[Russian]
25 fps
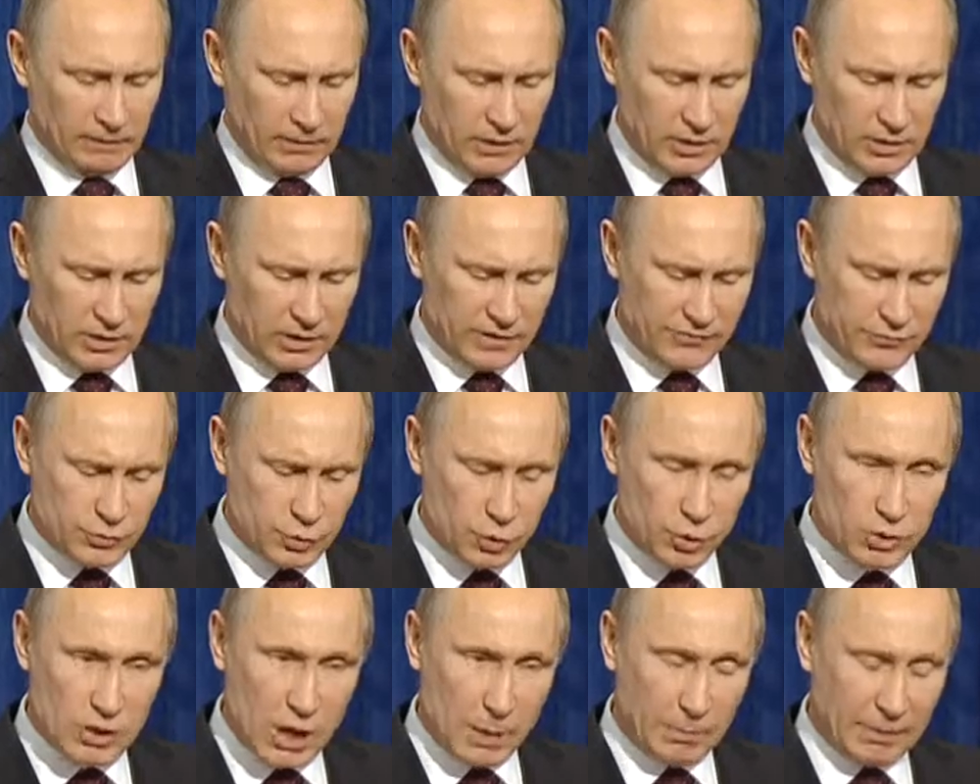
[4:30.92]
Делать
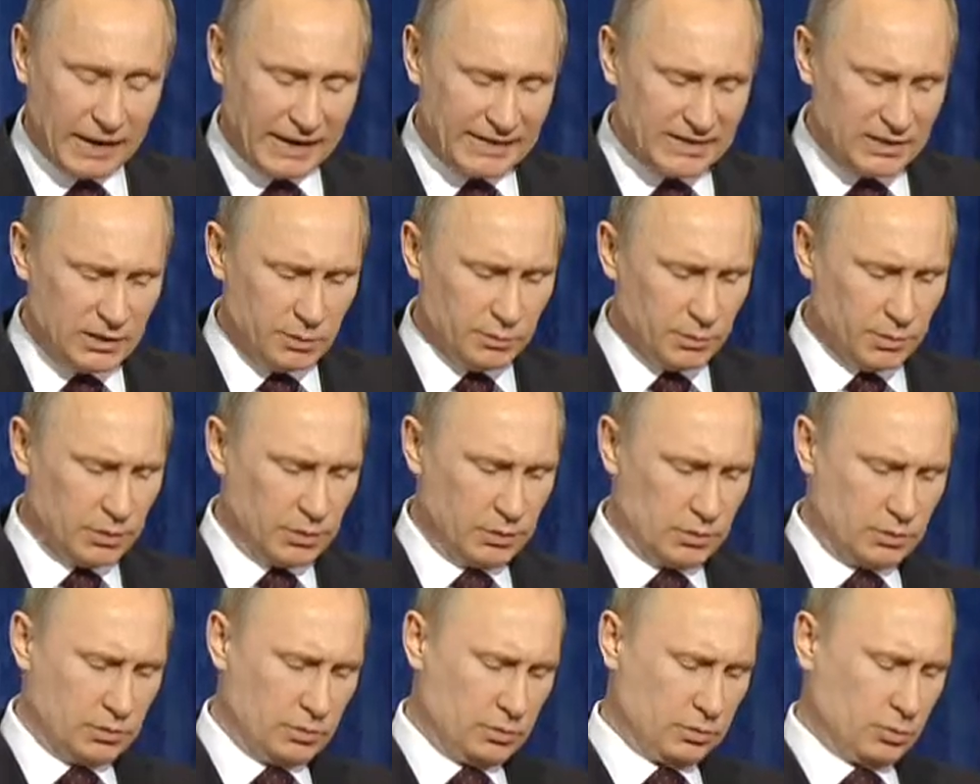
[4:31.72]
все необходимое,
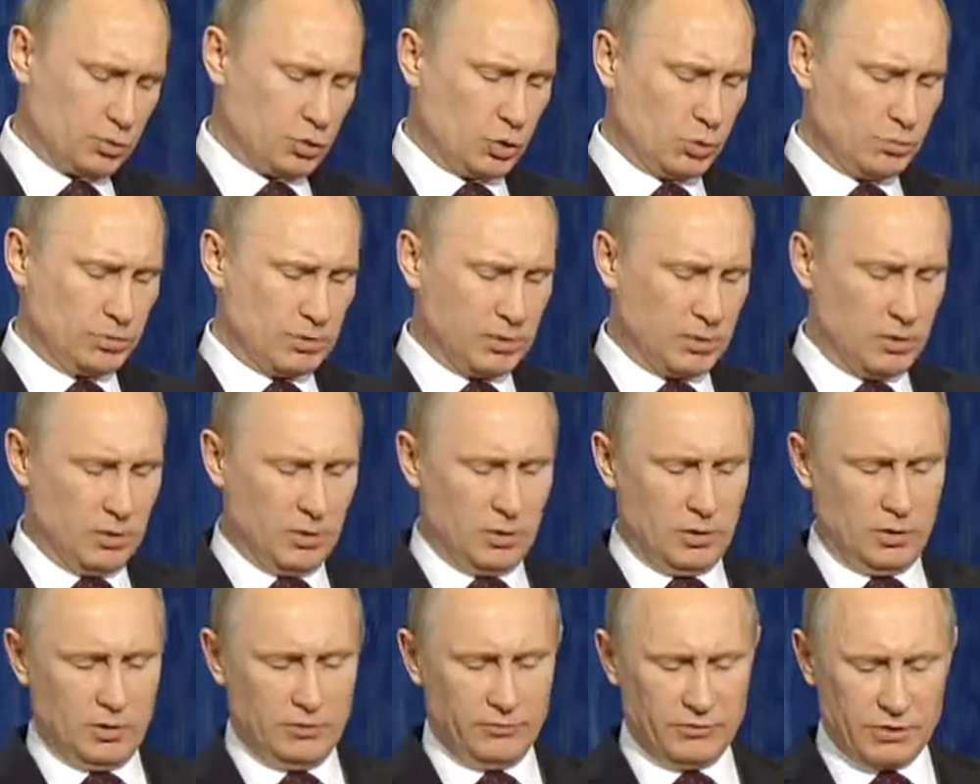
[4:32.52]
чтобы
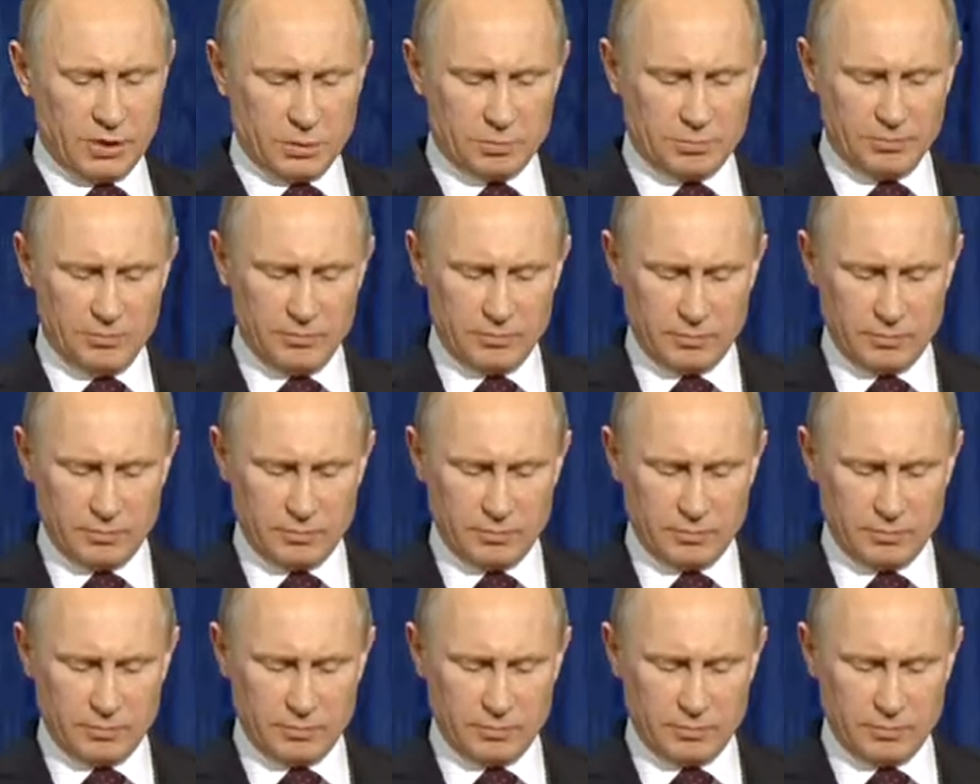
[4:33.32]
в, них,